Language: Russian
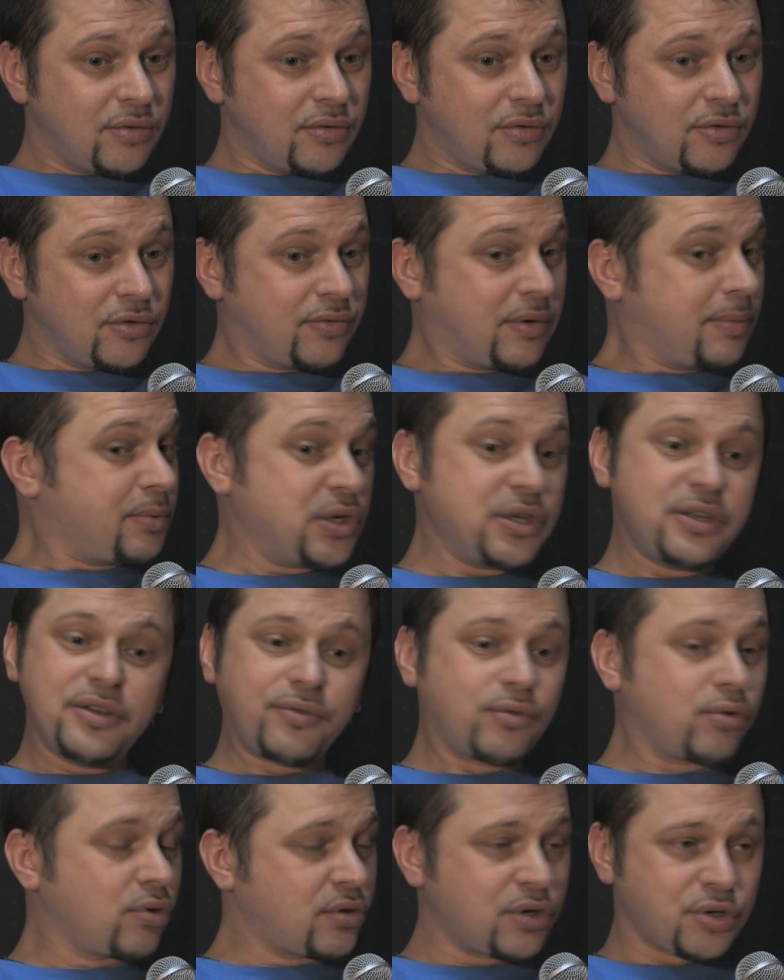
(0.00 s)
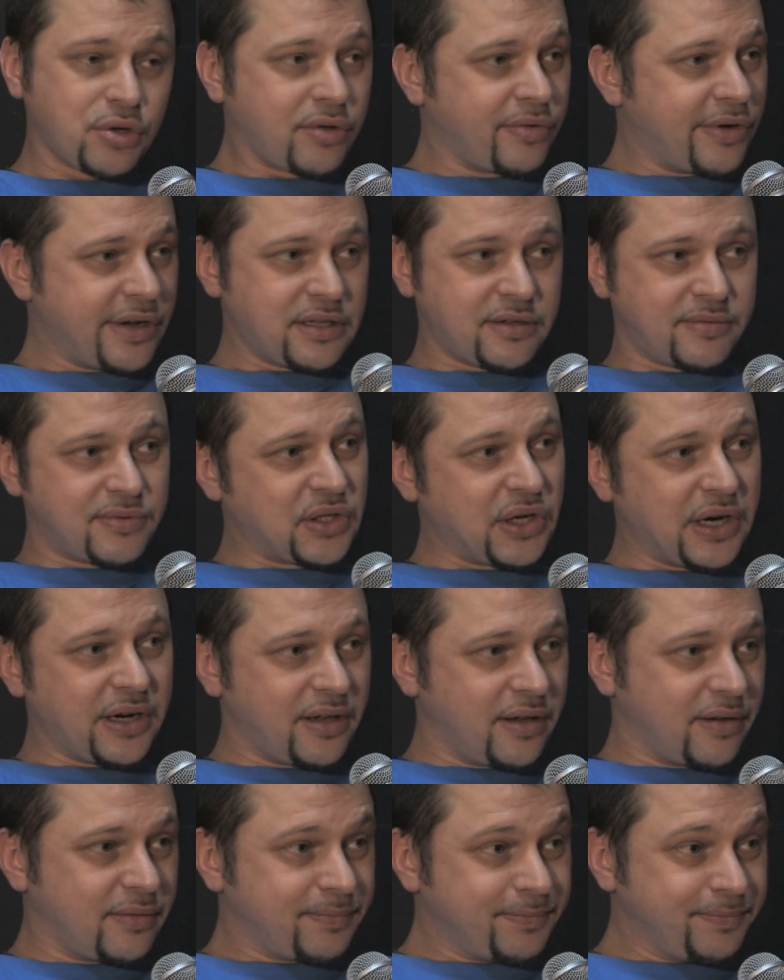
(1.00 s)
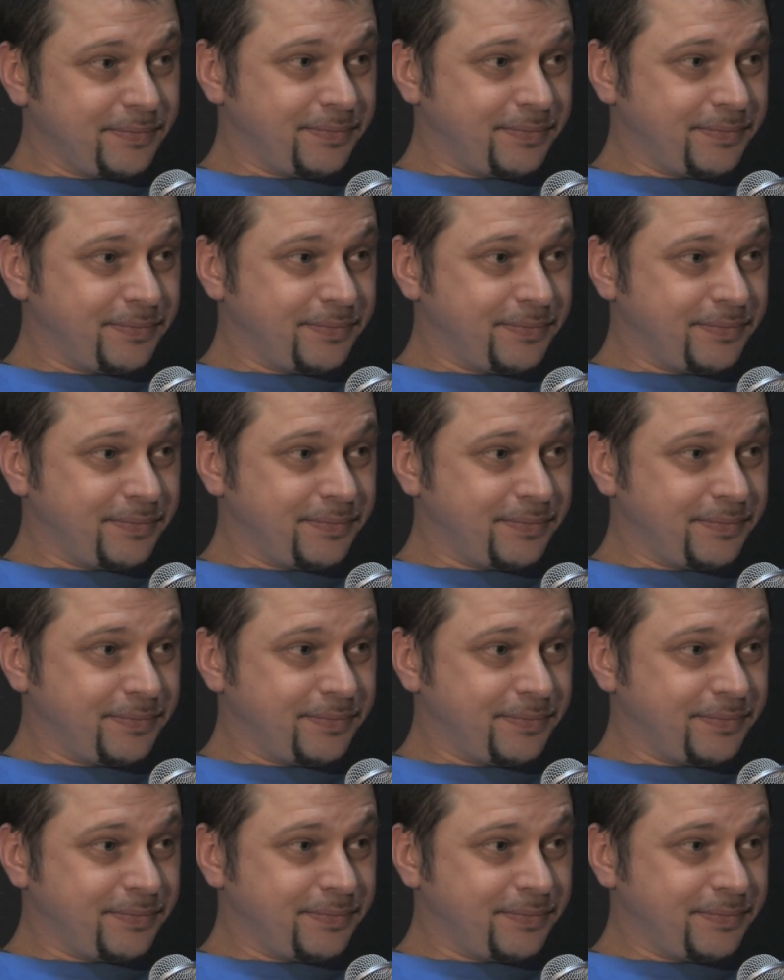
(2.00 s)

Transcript: он вообще не в курсе, что творится в стране.